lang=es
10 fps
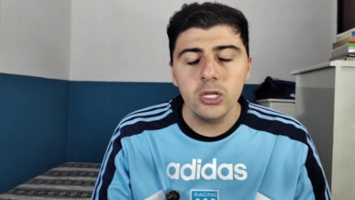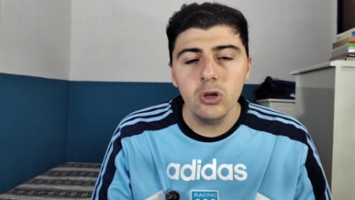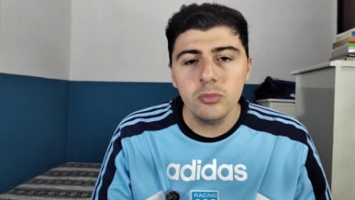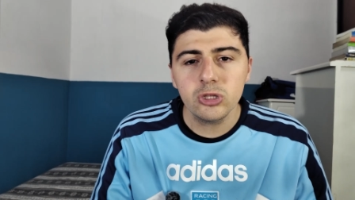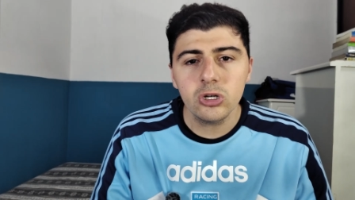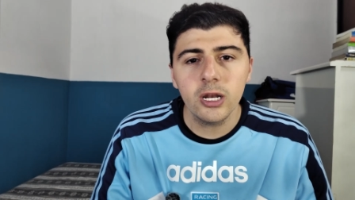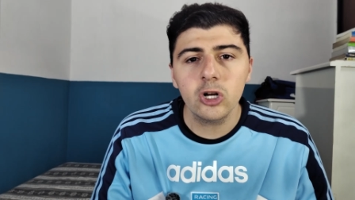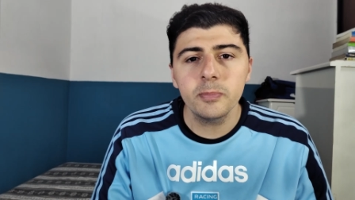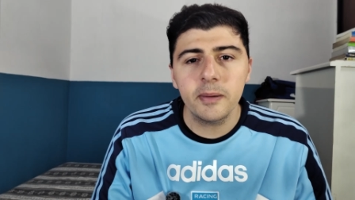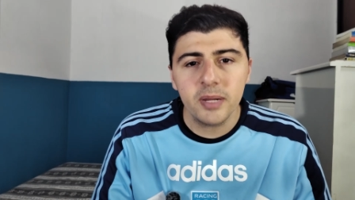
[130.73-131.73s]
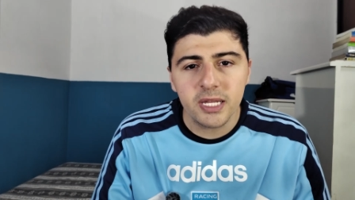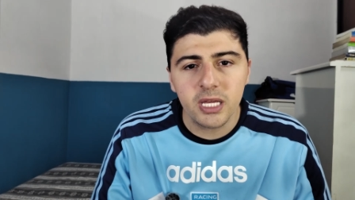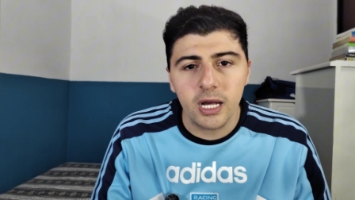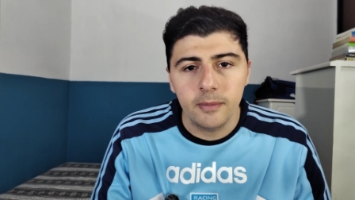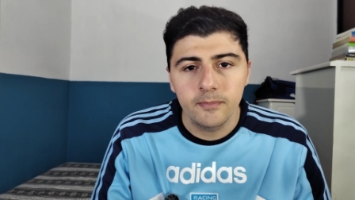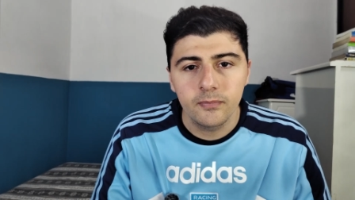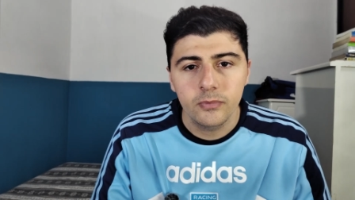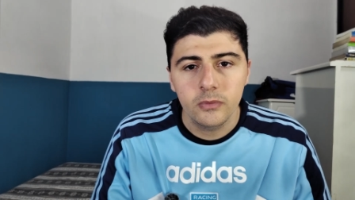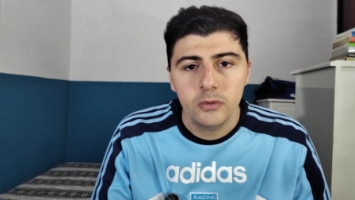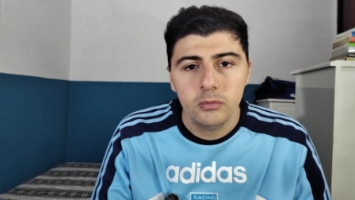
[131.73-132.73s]
Y lo demostró en la Copa América,
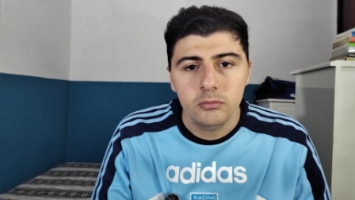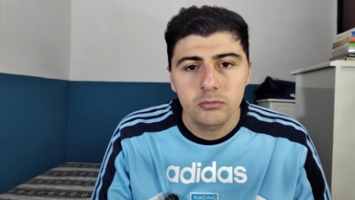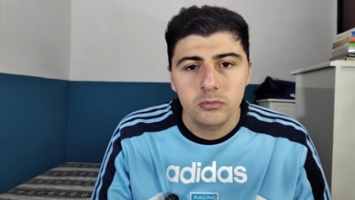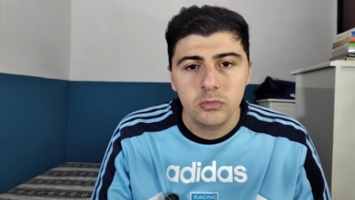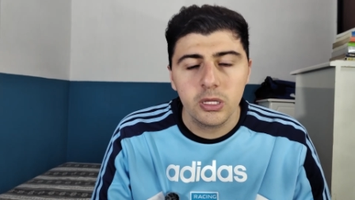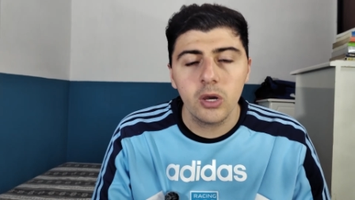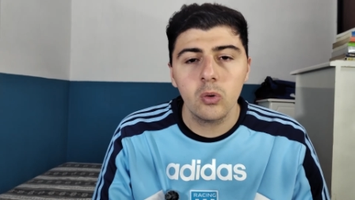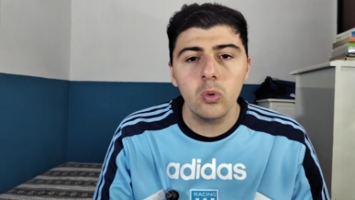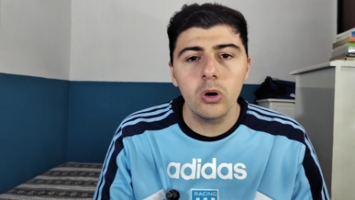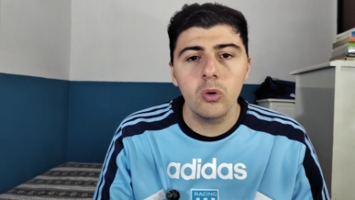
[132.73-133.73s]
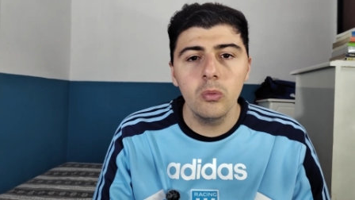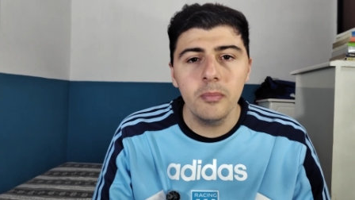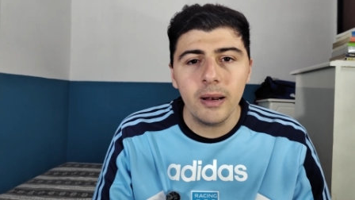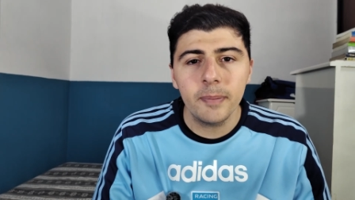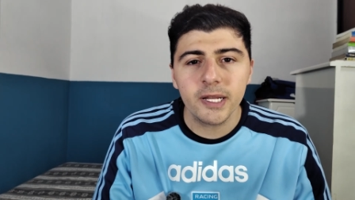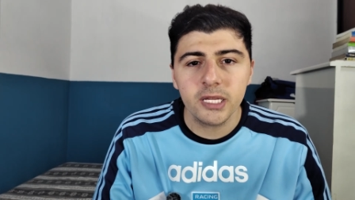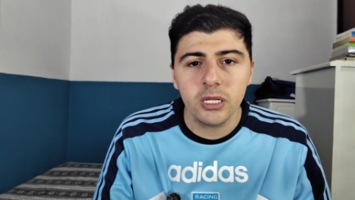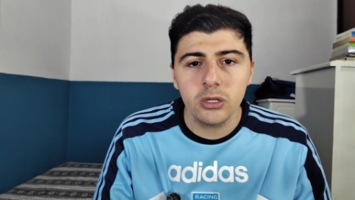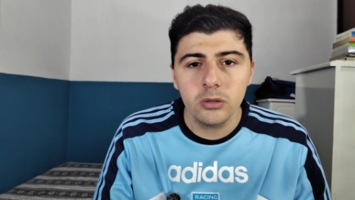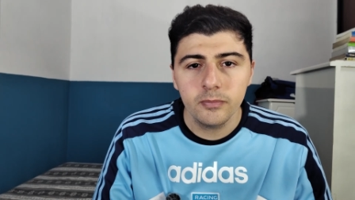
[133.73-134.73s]
que jugó un mal
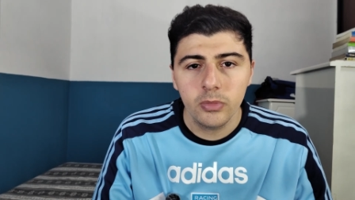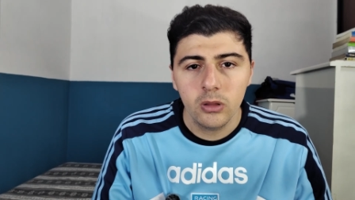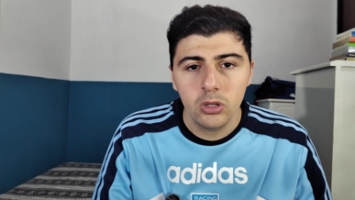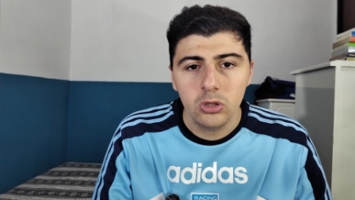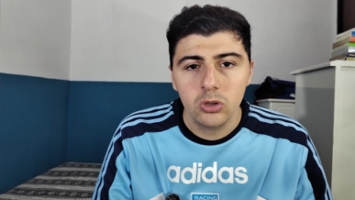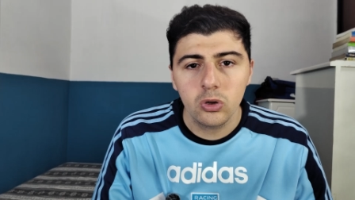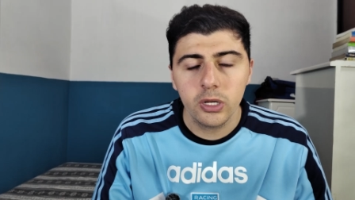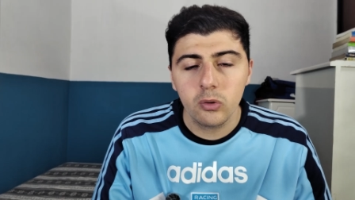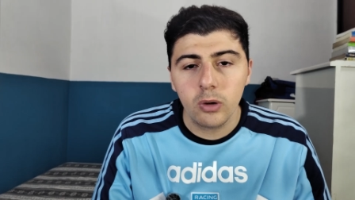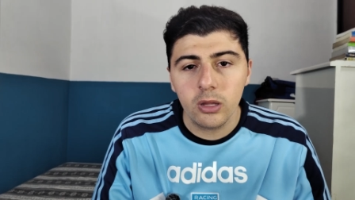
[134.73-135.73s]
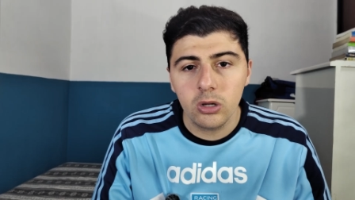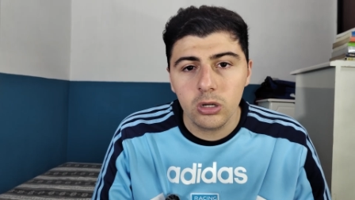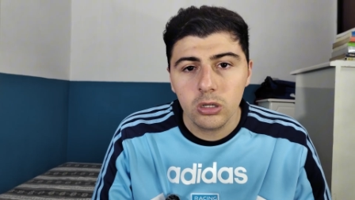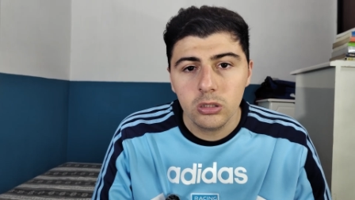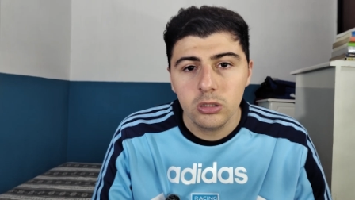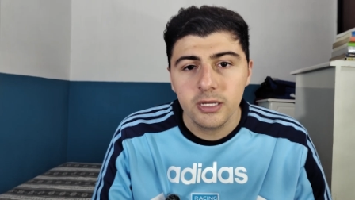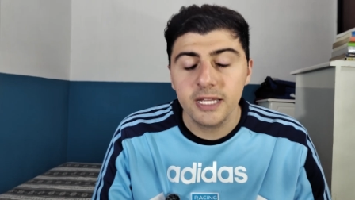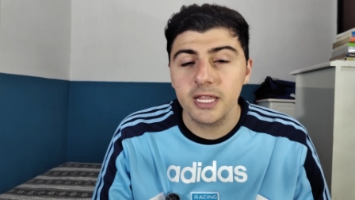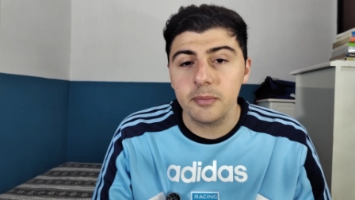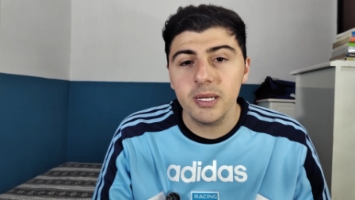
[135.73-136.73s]
partido con Ecuador,
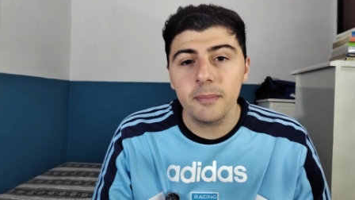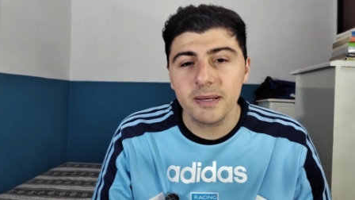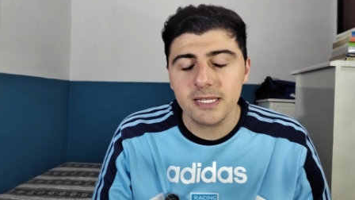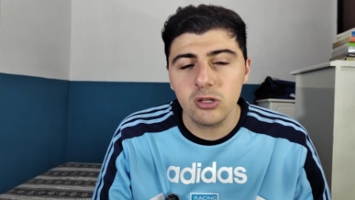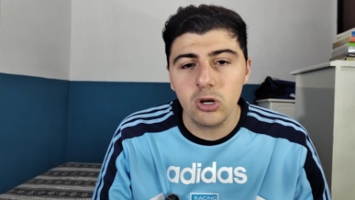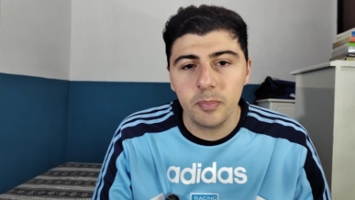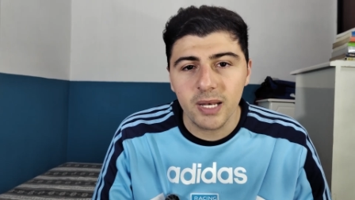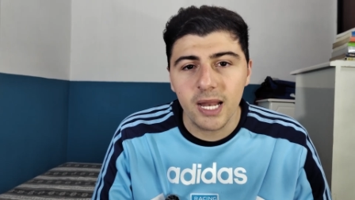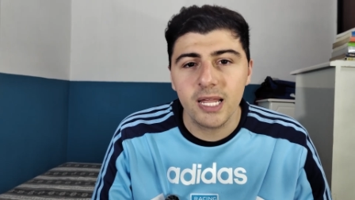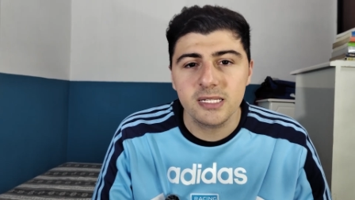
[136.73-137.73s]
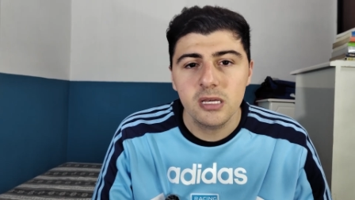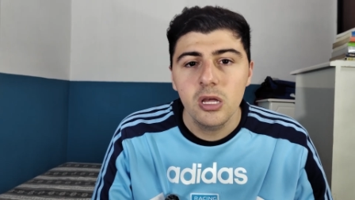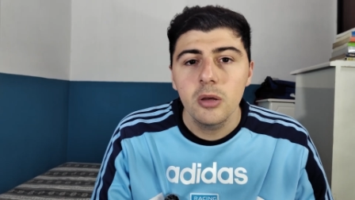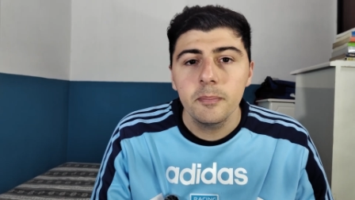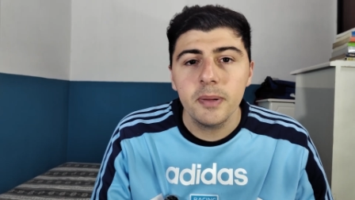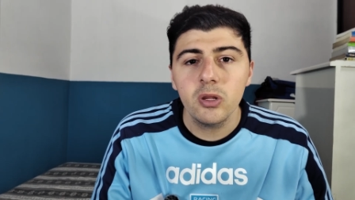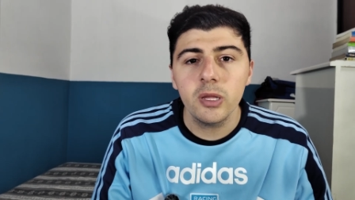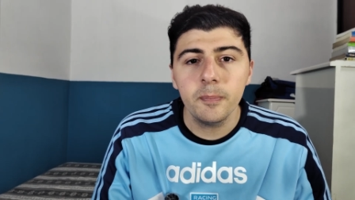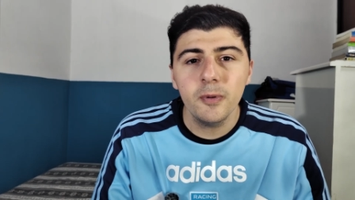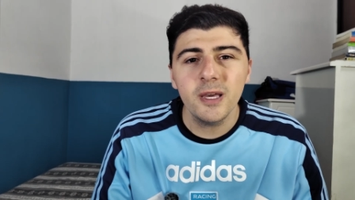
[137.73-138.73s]
que termina pasando en los penales, pero
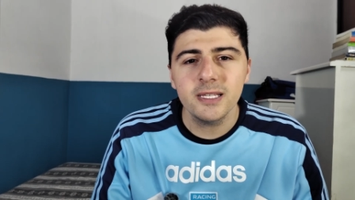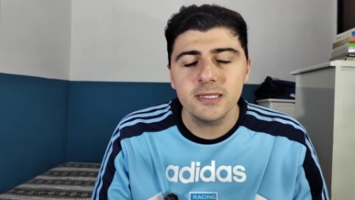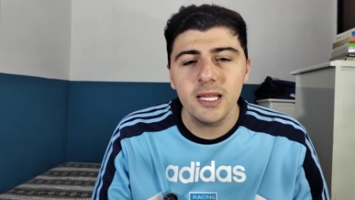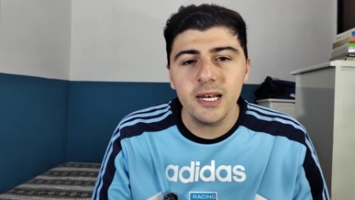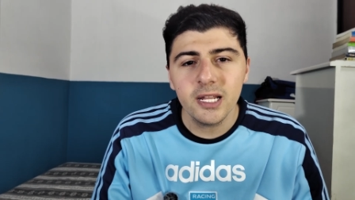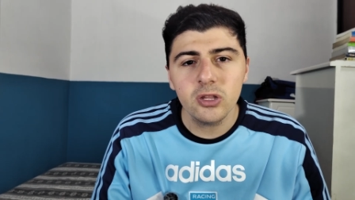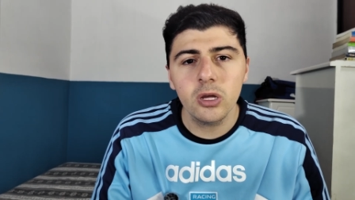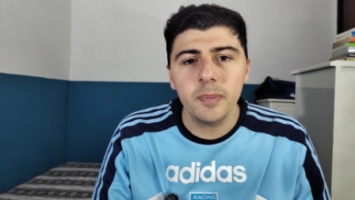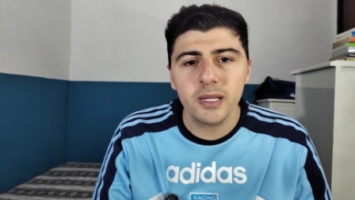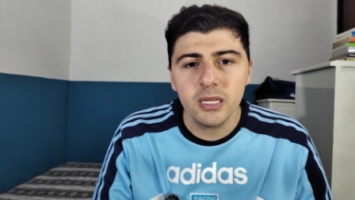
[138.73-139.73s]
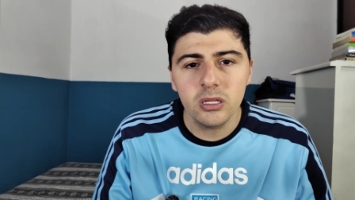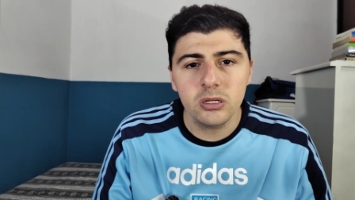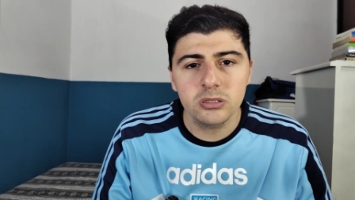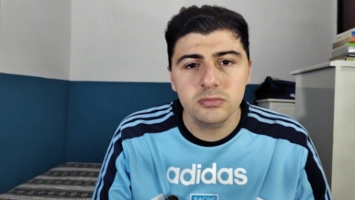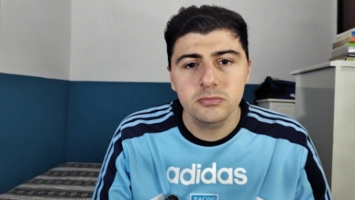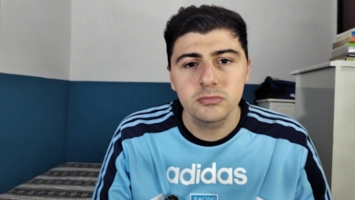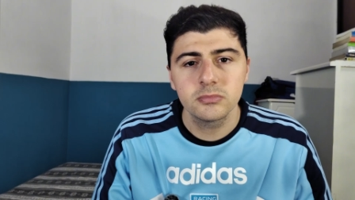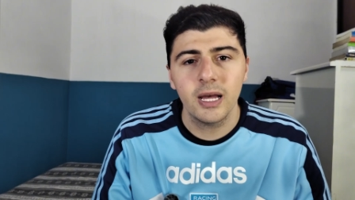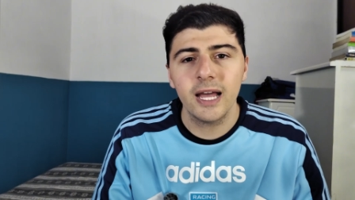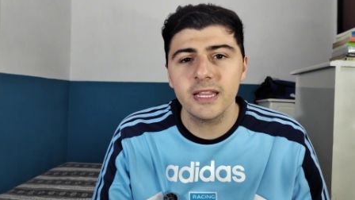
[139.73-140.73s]
después el resto de partidos,
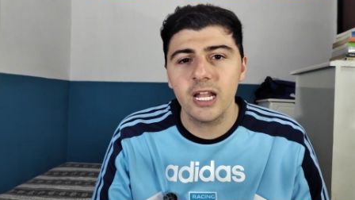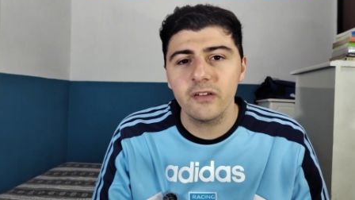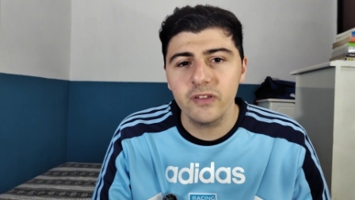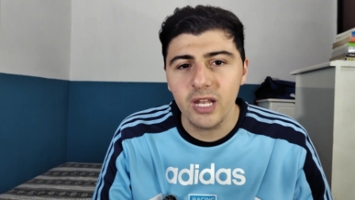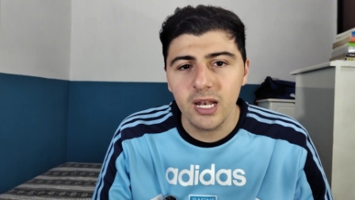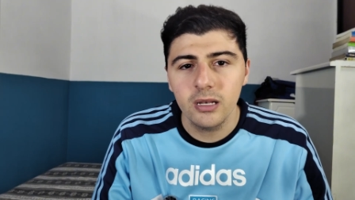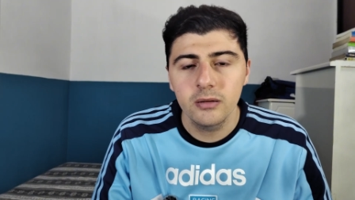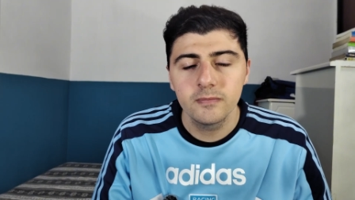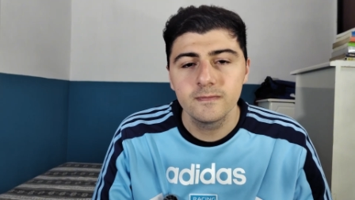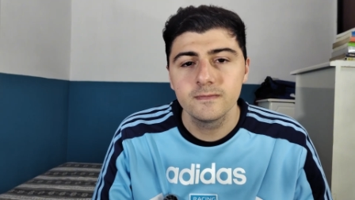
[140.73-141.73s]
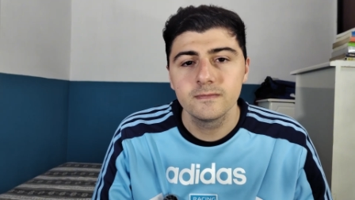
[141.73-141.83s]
hasta la final,